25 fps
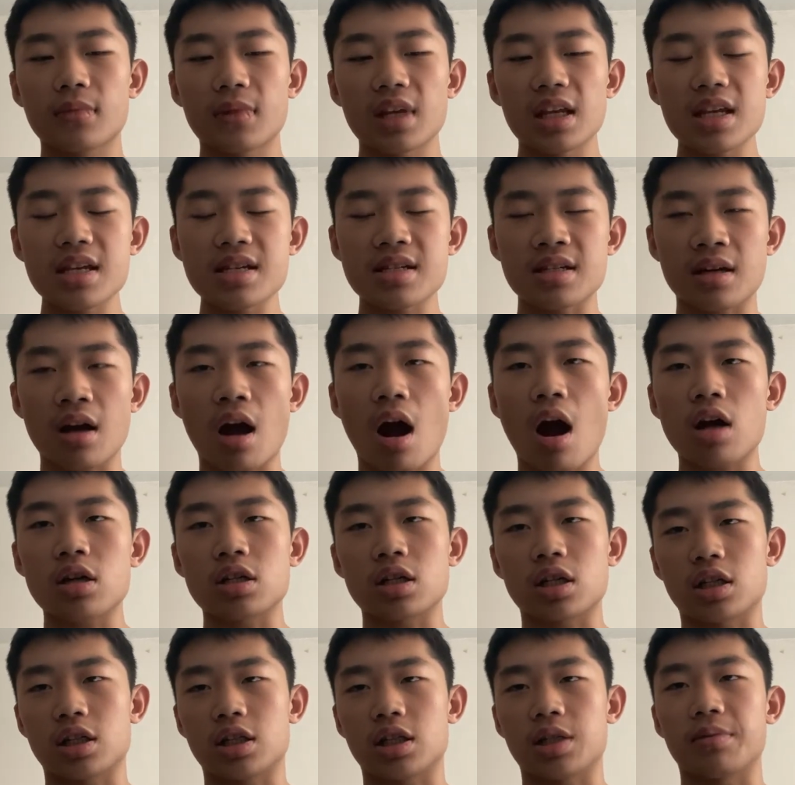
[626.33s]
一刑二
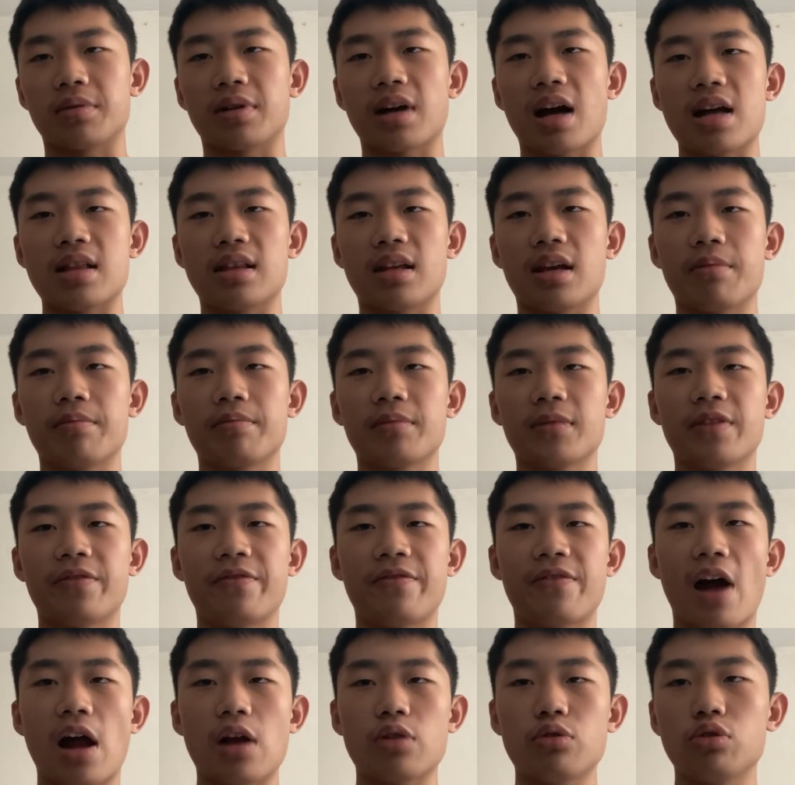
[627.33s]
审是什么概念？
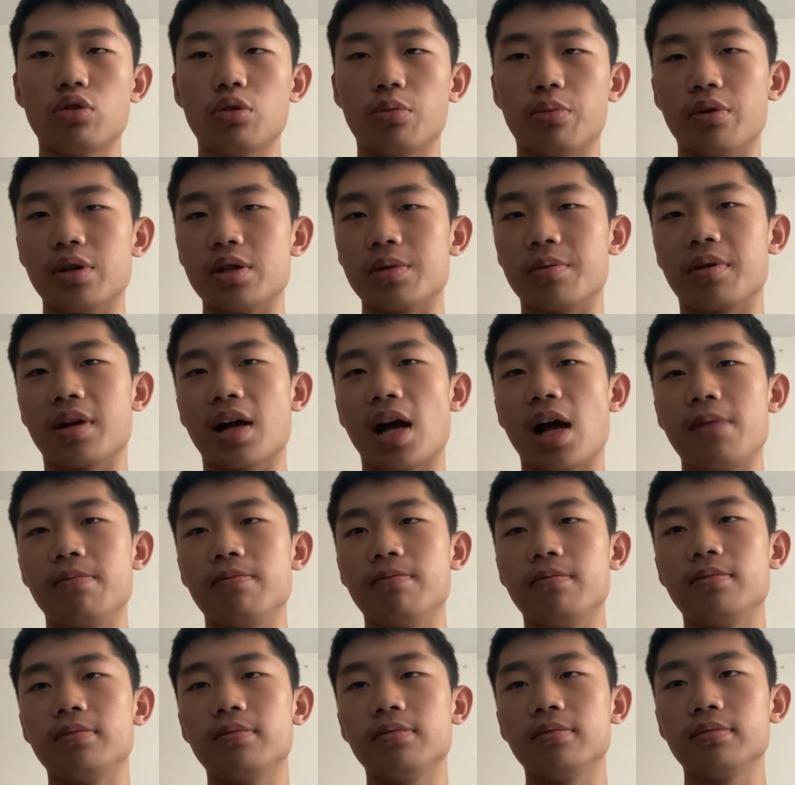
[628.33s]
法律都不会这么干，
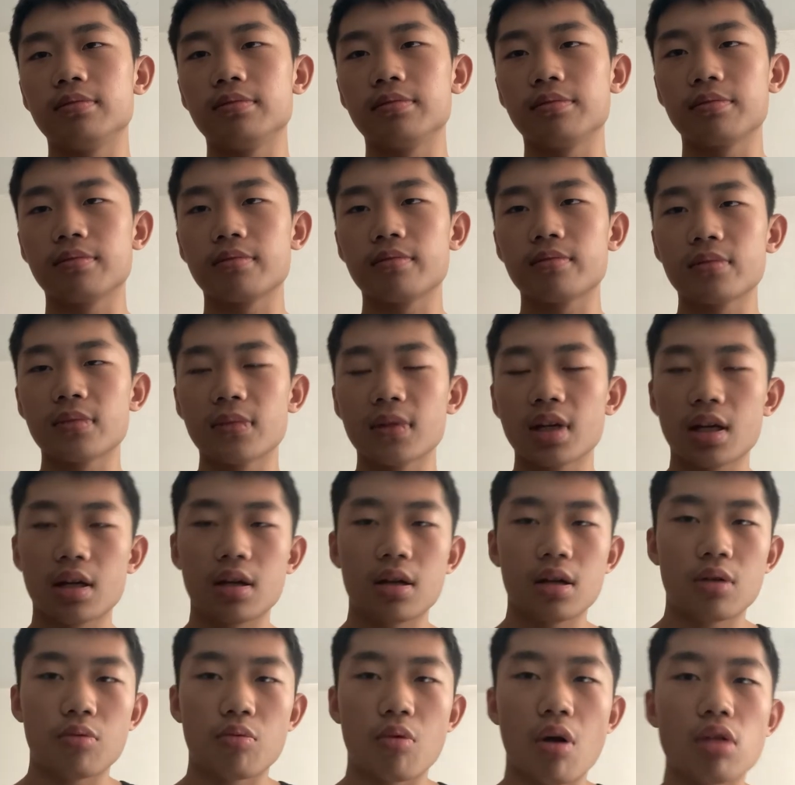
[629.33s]

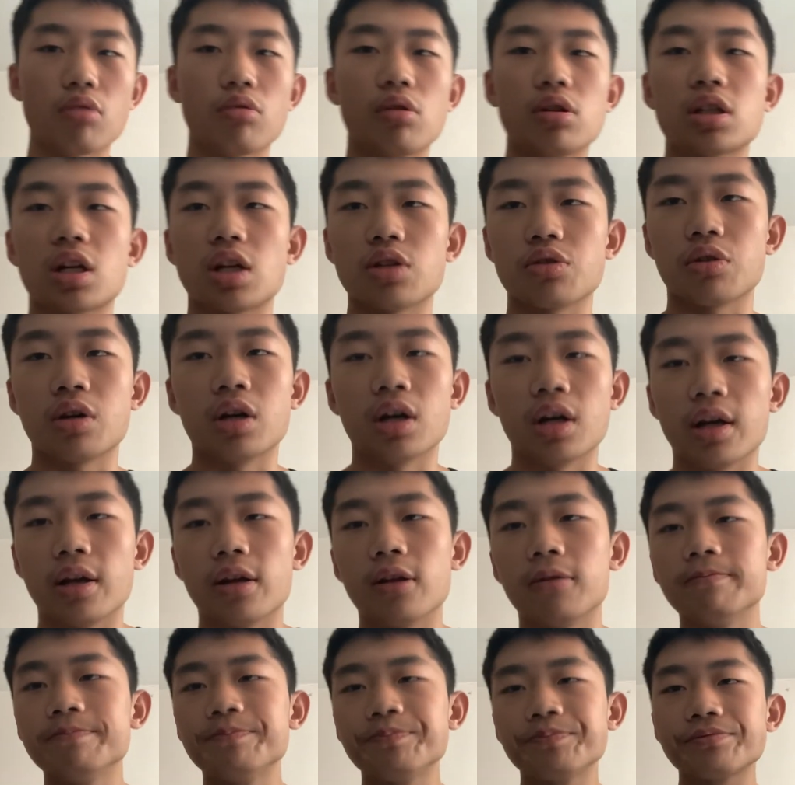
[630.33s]
网络上就可以
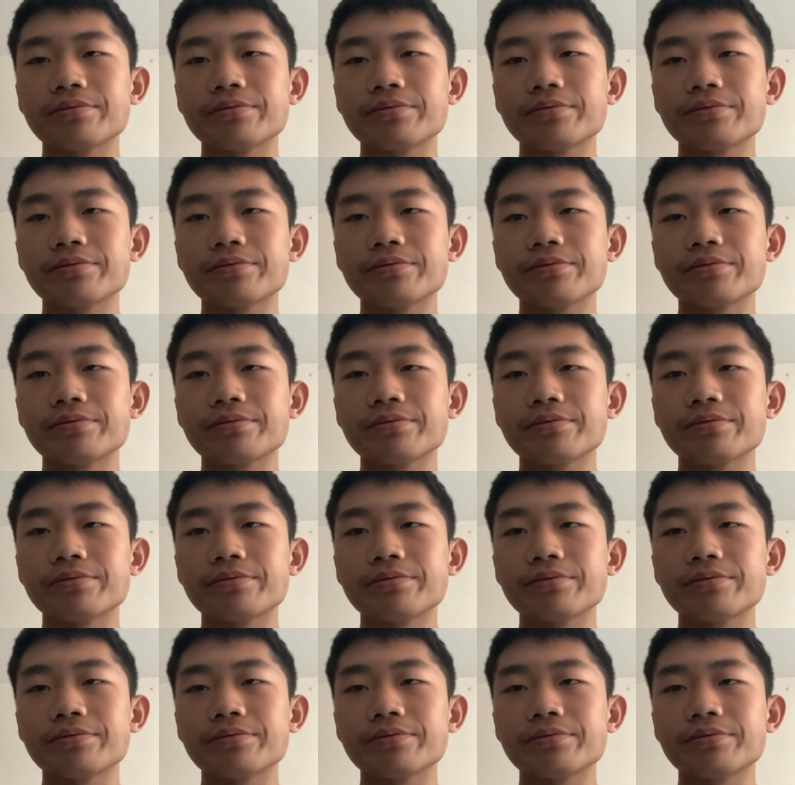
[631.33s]
了。